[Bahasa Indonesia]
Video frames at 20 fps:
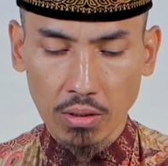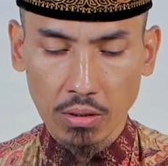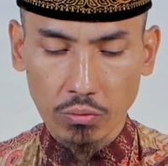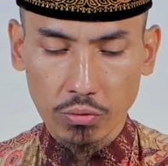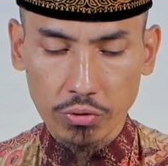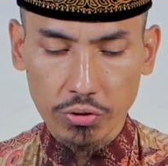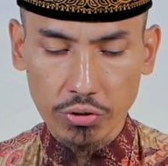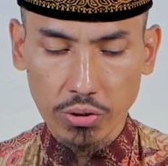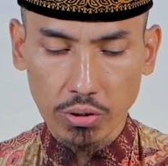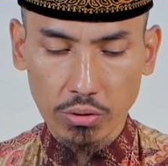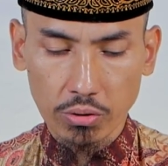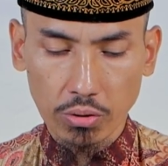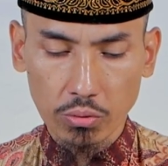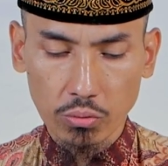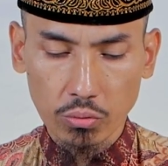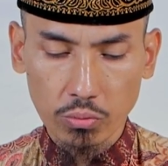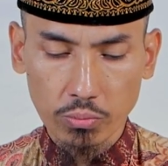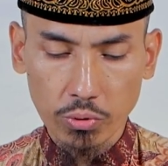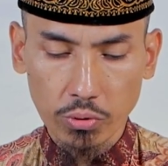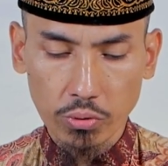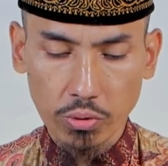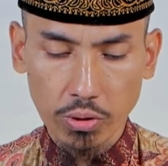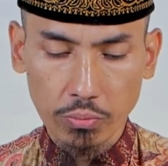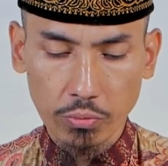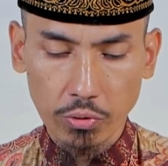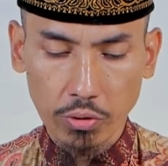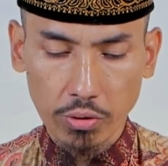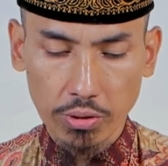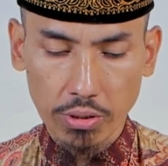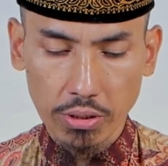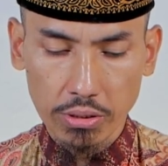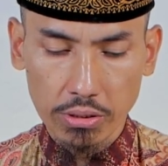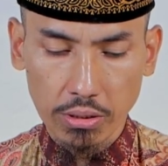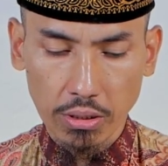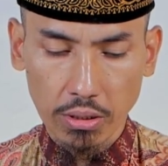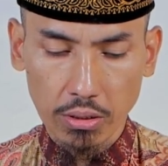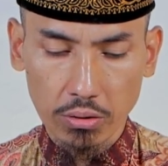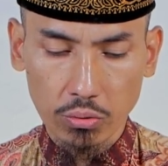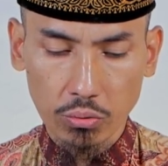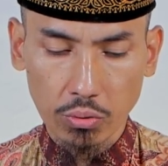وشر الأمور
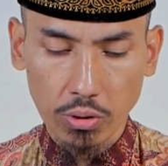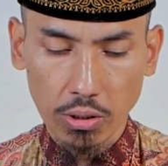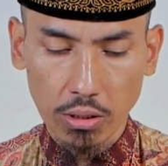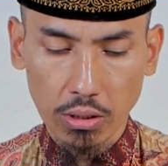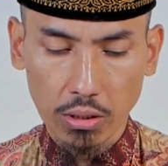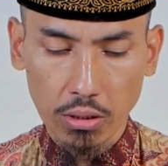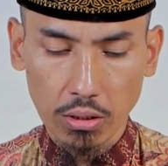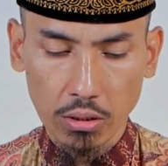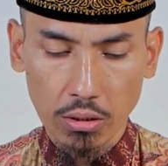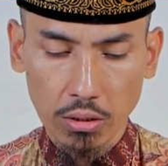محدثاتها